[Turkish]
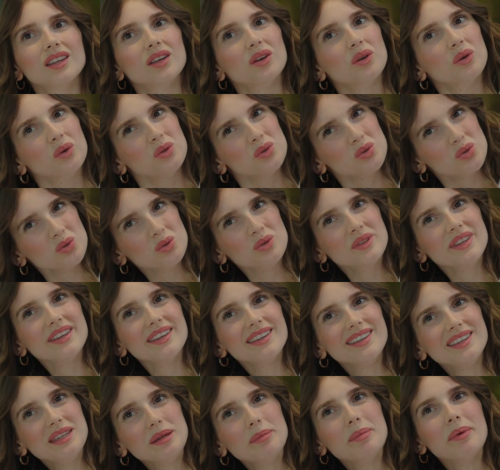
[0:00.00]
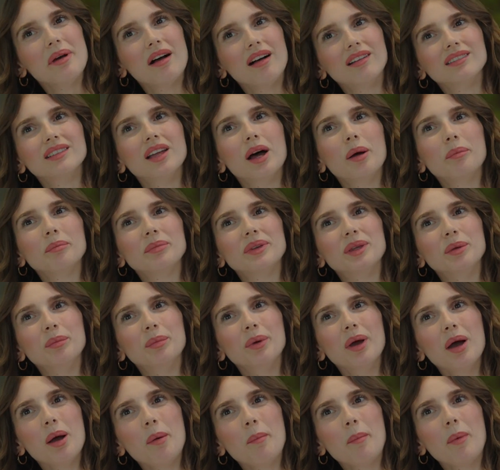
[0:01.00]
Özünde iyi bir adam
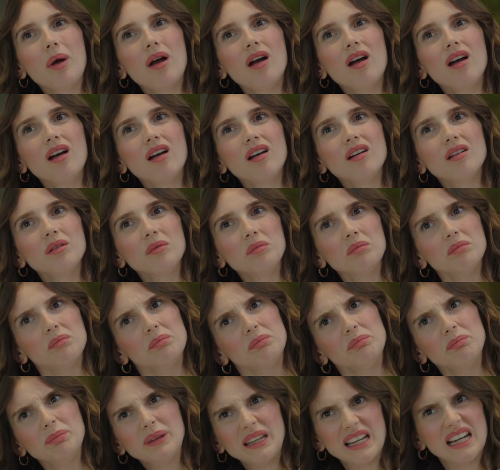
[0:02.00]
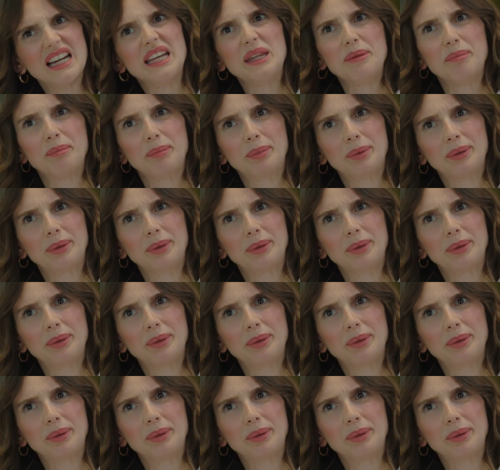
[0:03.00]
gibi ama garip.